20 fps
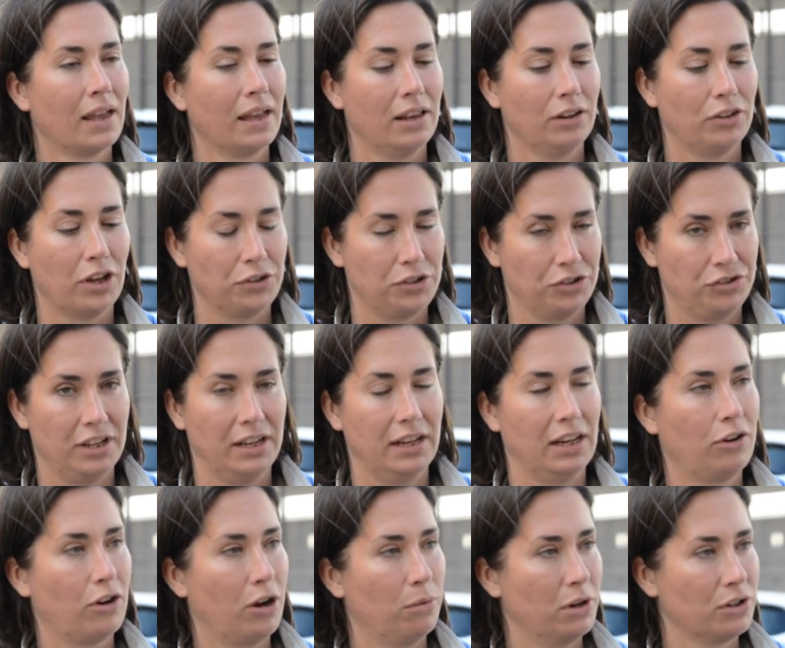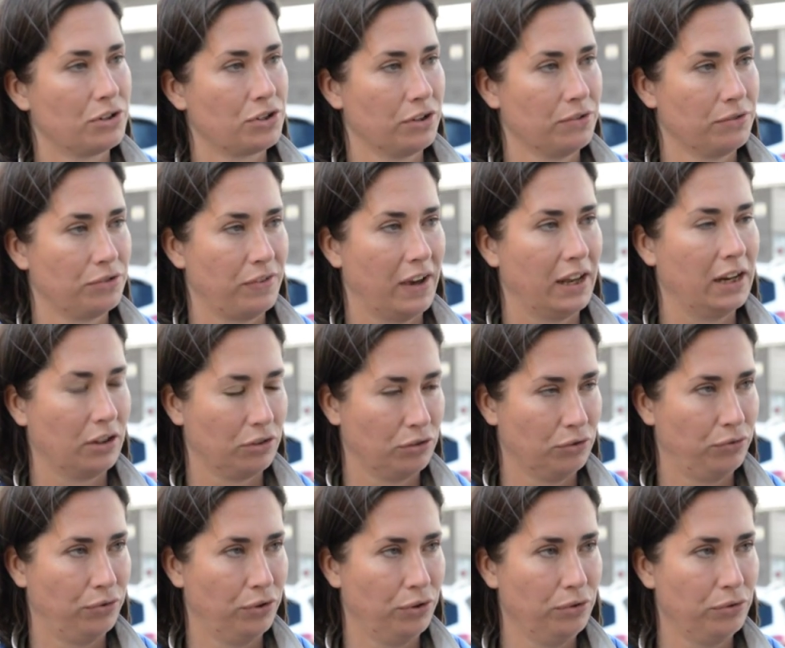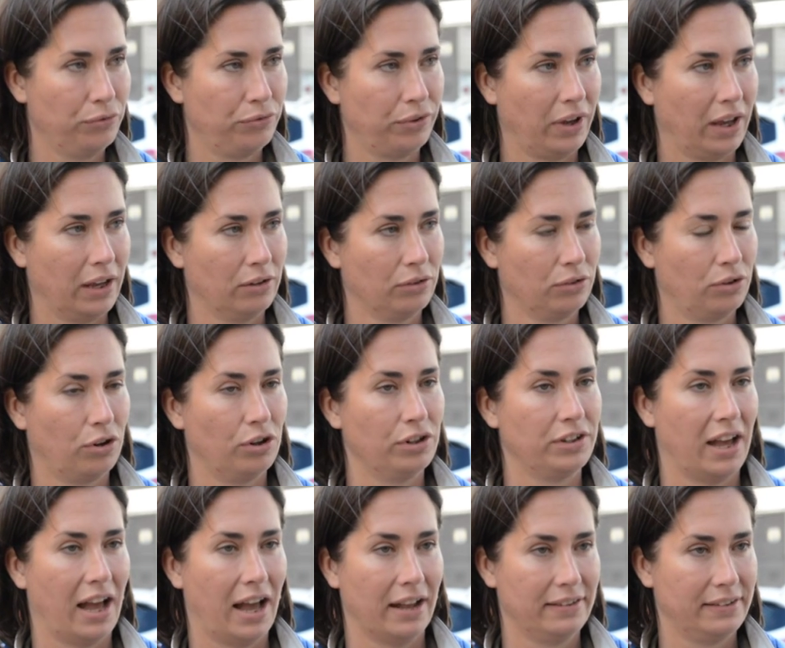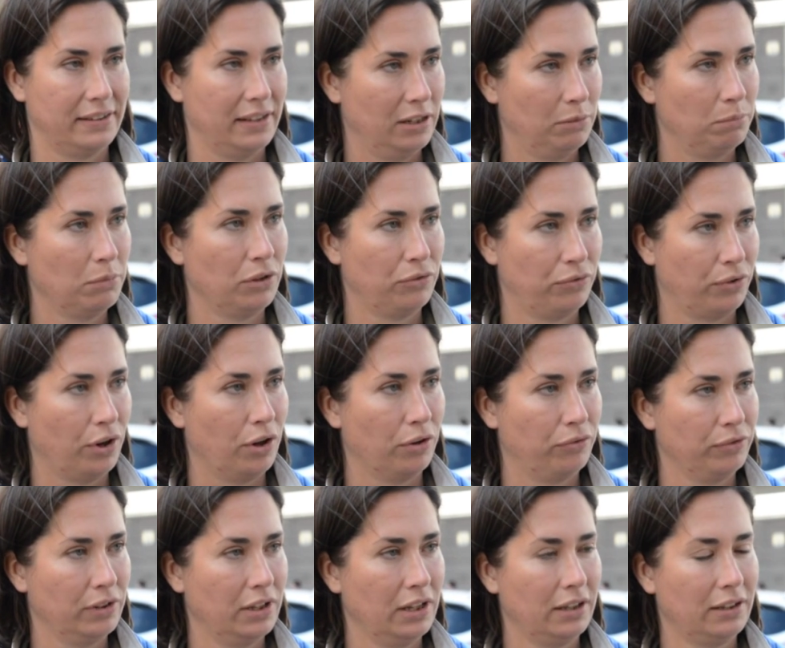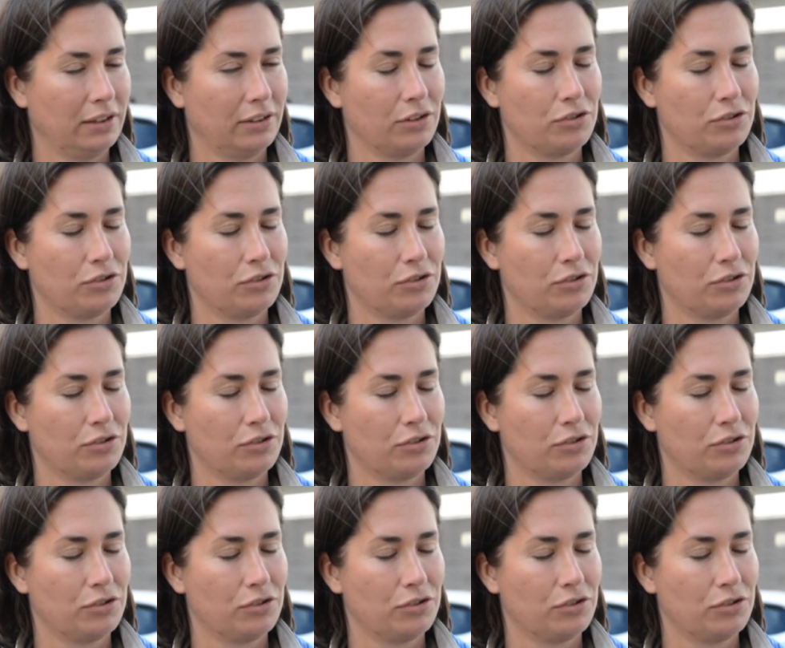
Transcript: Die Deutsche Telekom hat schon 2005 ein Coltan-Statement veröffentlicht.